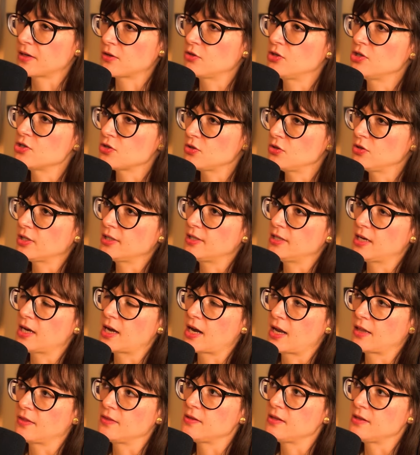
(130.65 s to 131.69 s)
Con eso lo que te
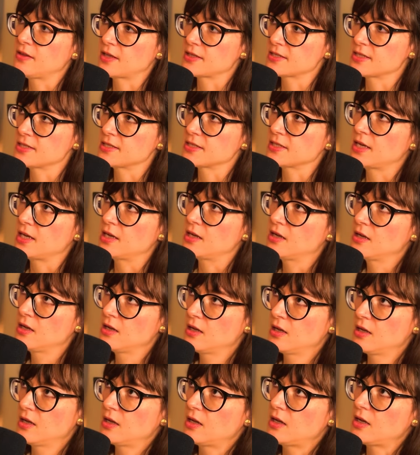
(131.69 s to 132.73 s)
garantizas es que
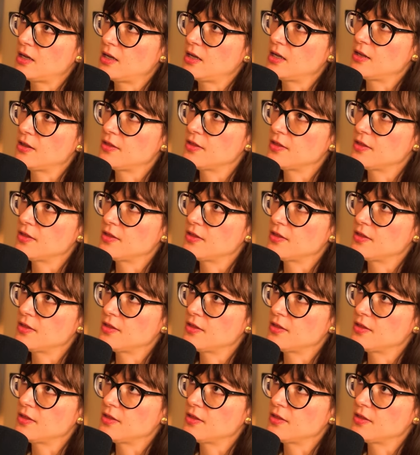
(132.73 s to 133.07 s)
eh,